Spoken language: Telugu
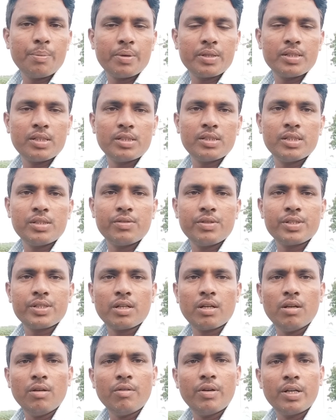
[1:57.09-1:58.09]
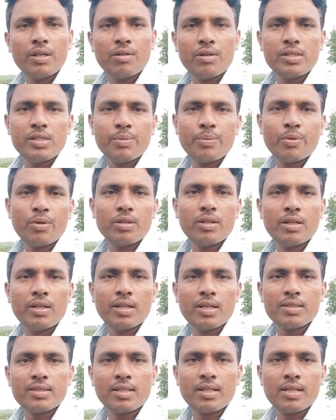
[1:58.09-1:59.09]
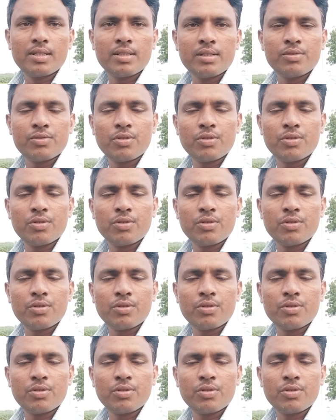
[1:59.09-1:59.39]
ప్రజెంట్ సిచ్యువేషన్లో వాటి గురించి పూర్తి డీటెయిల్స్ తెలిసి